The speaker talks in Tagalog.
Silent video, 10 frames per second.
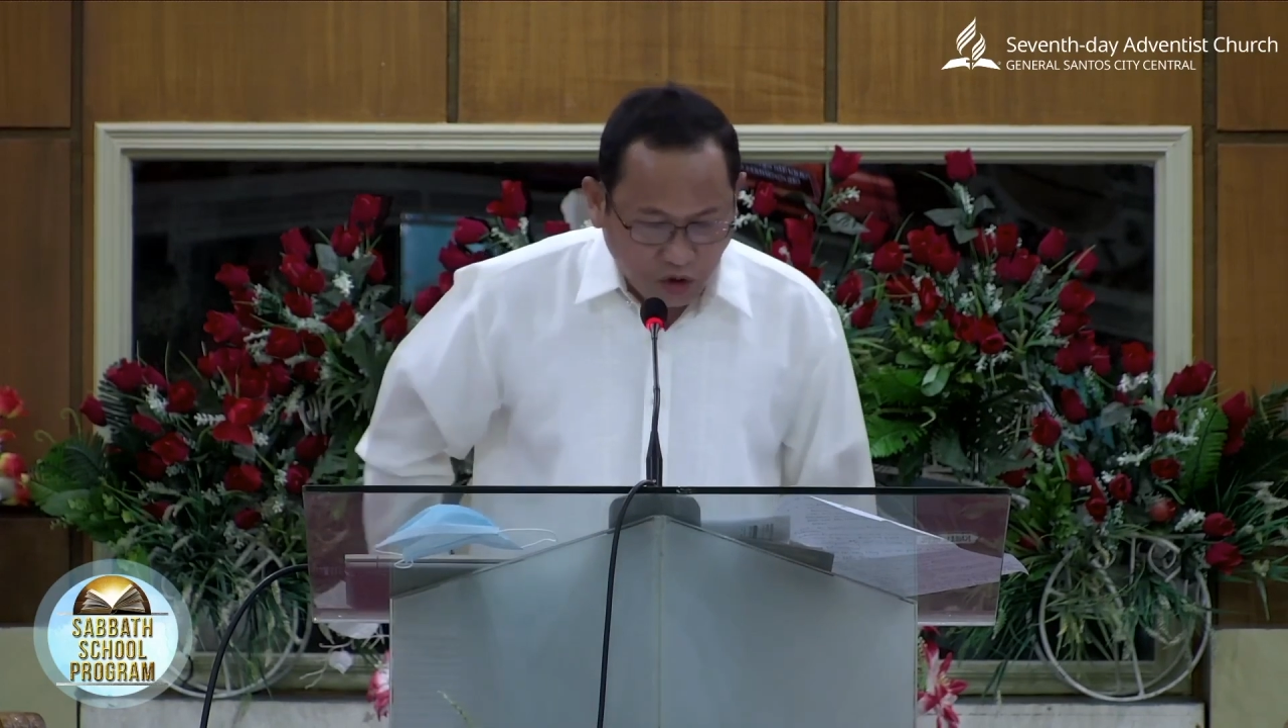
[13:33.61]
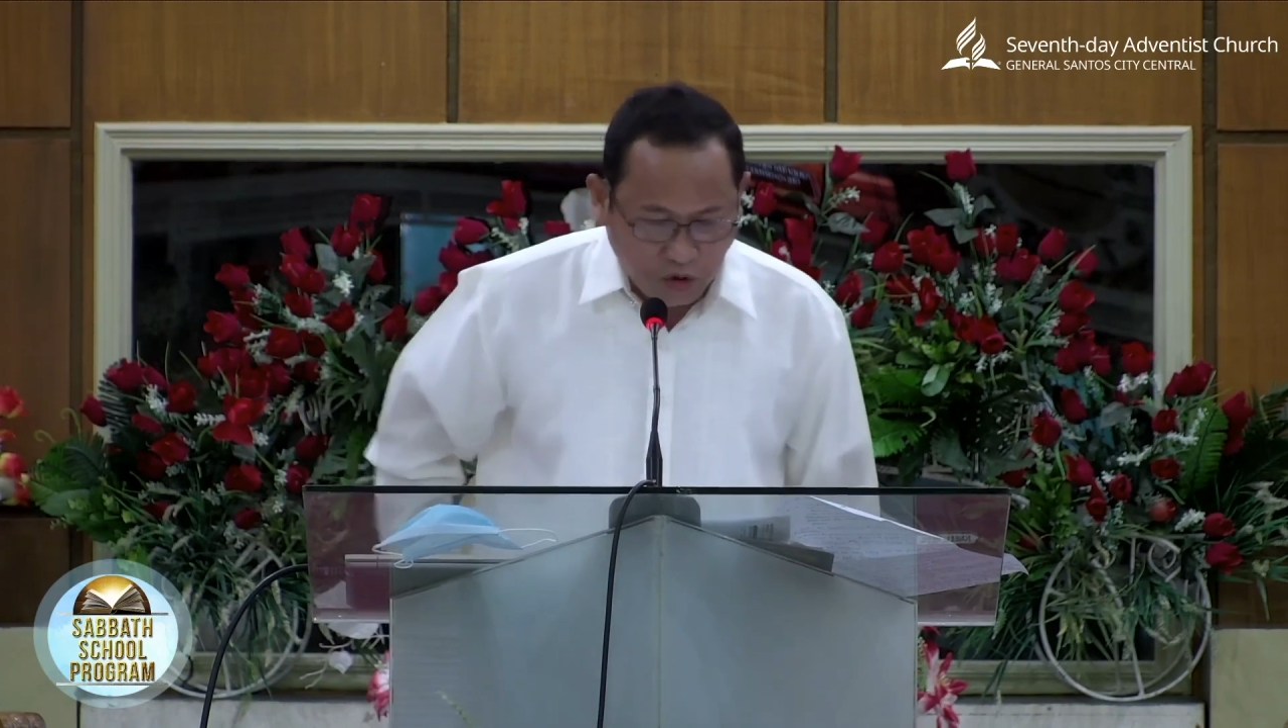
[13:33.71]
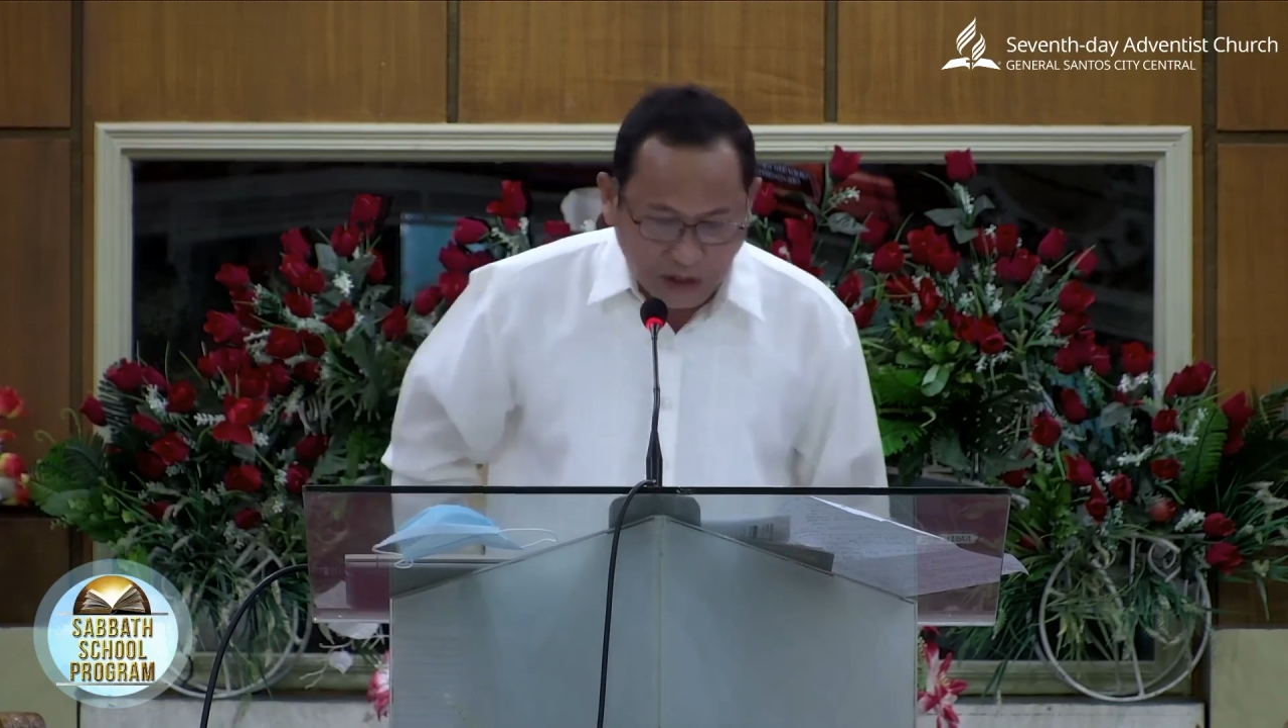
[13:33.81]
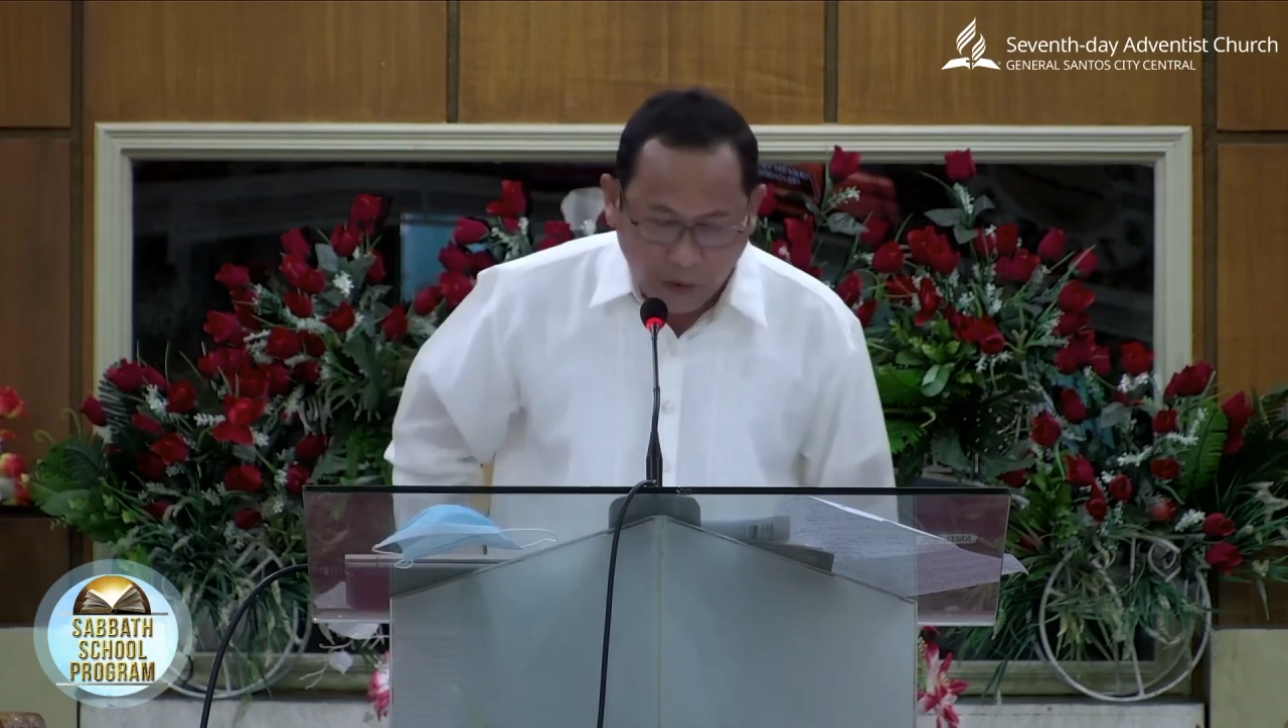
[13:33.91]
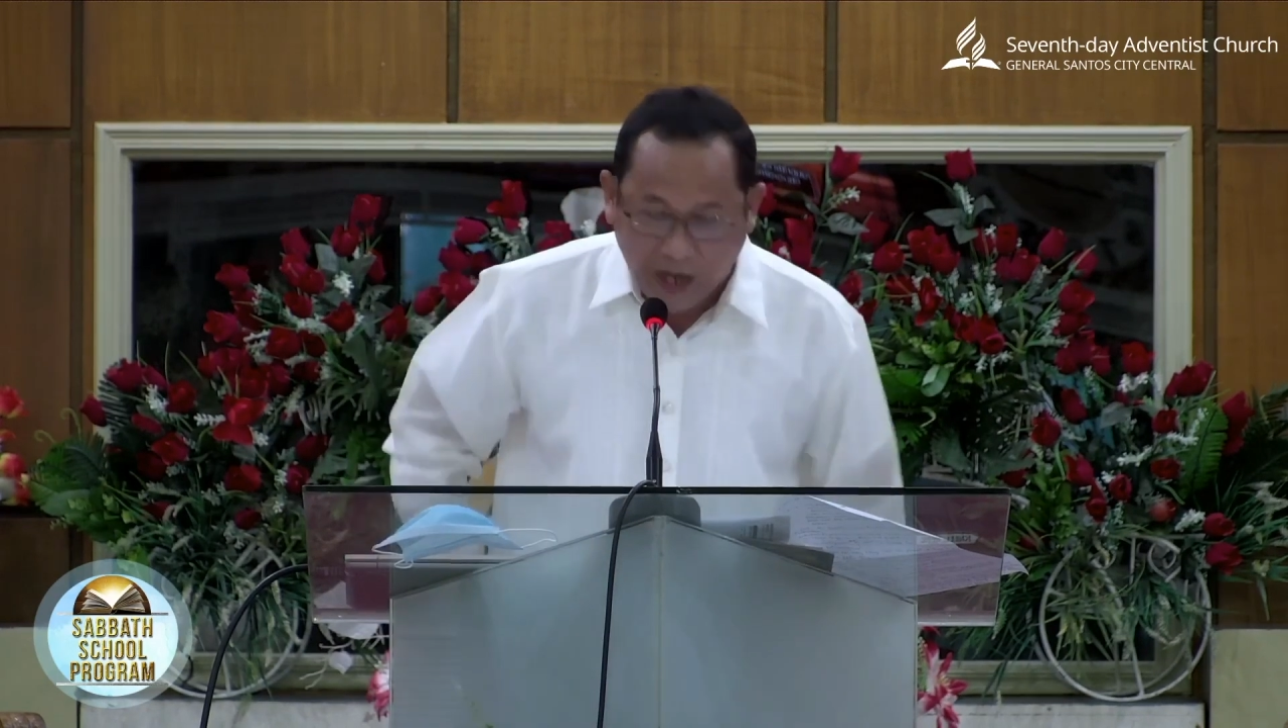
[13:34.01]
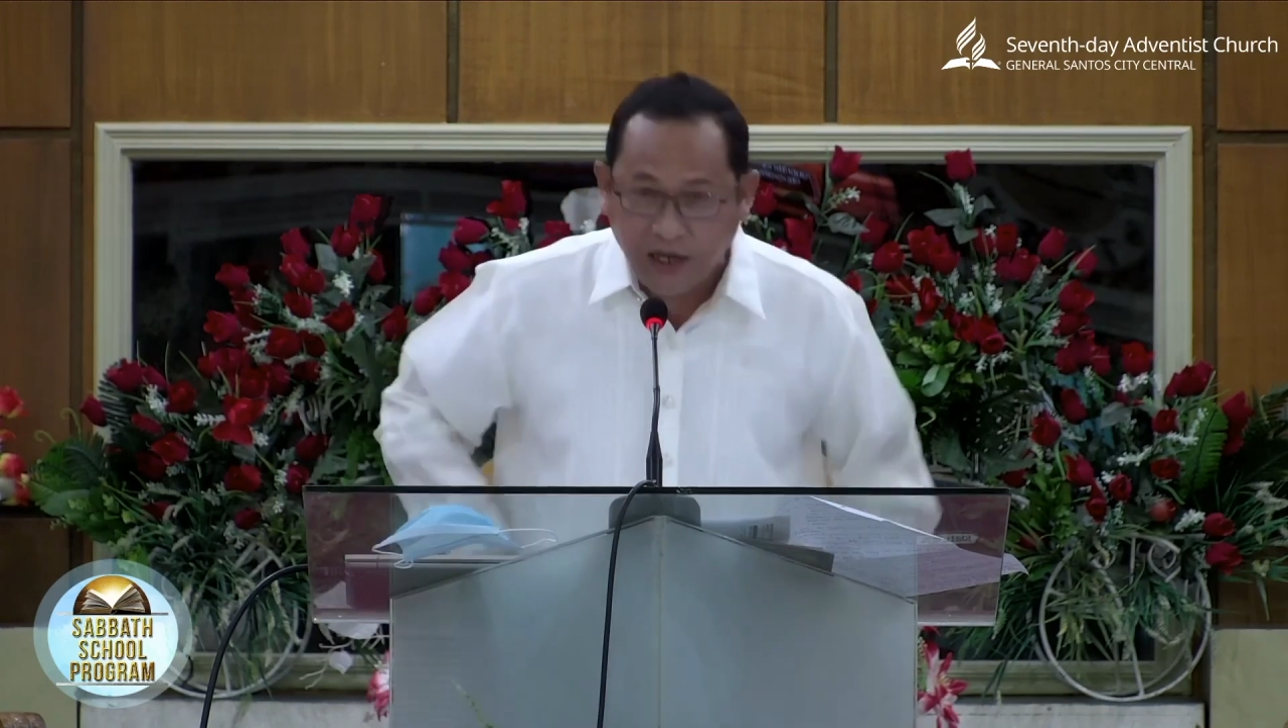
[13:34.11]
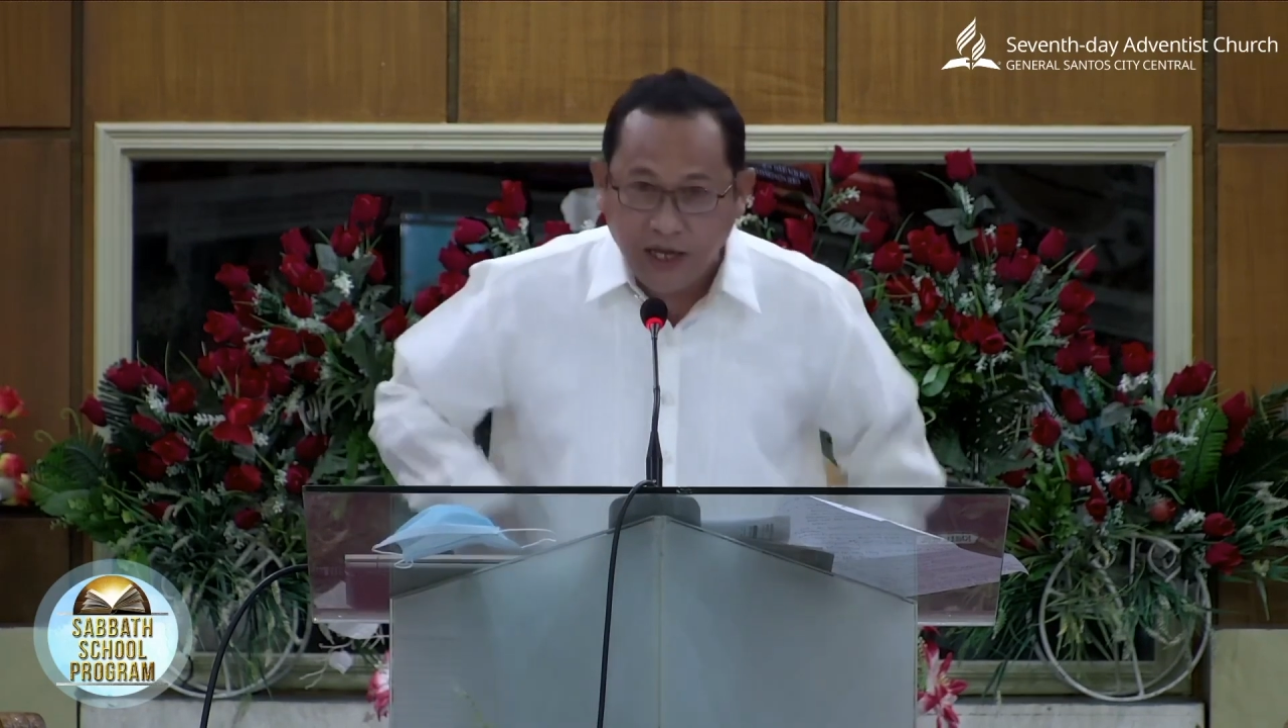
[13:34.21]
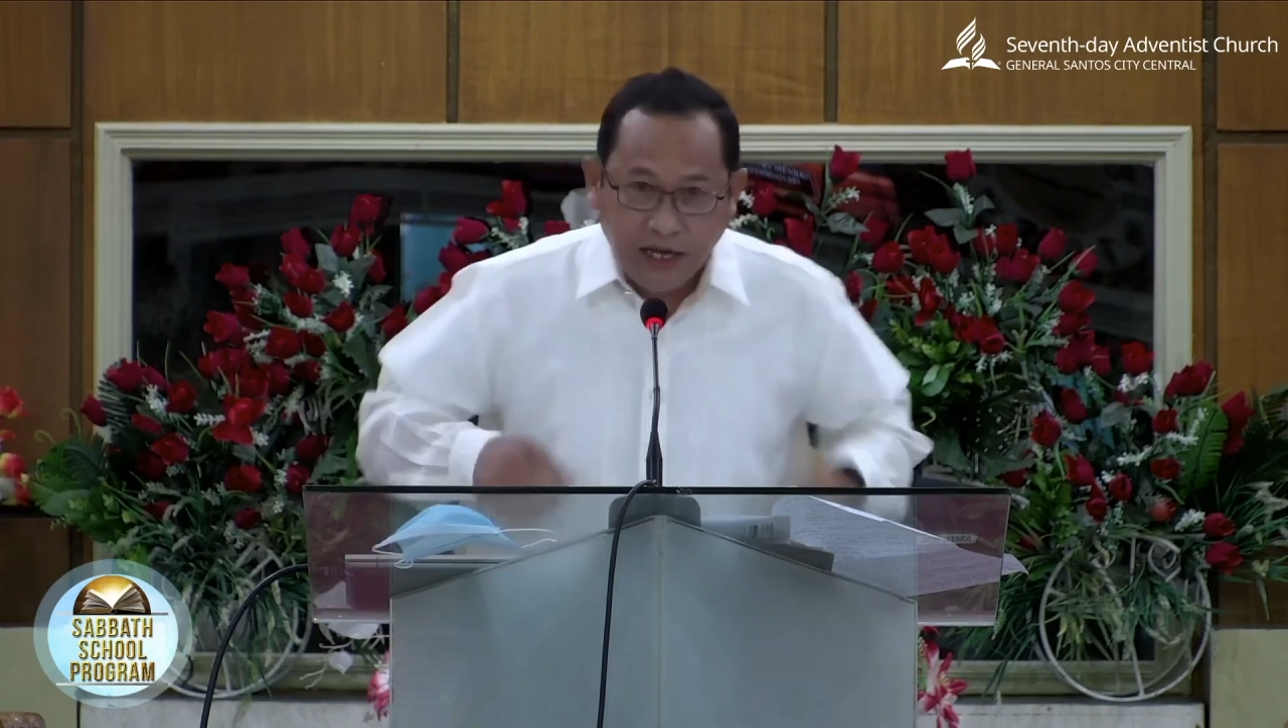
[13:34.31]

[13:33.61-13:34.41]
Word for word: to 21.